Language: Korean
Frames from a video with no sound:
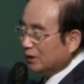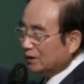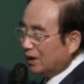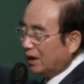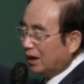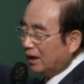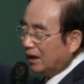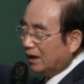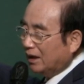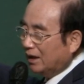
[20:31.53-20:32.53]
있더라.
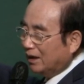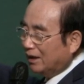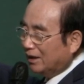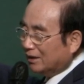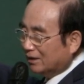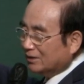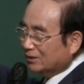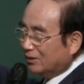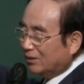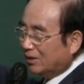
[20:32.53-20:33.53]
이랬죠.
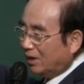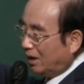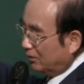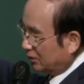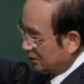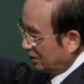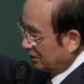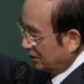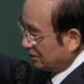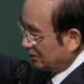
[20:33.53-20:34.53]
아, 목사님
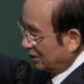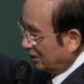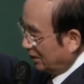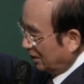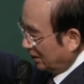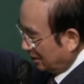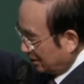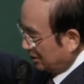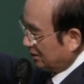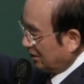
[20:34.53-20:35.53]
그랬습니까?
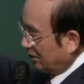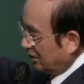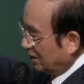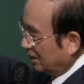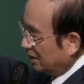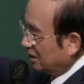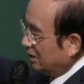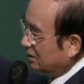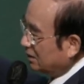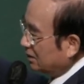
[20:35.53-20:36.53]
그렇다고.
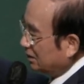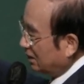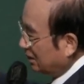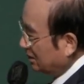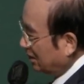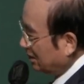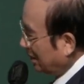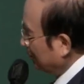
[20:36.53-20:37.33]
여기에서 끝날 건데 제가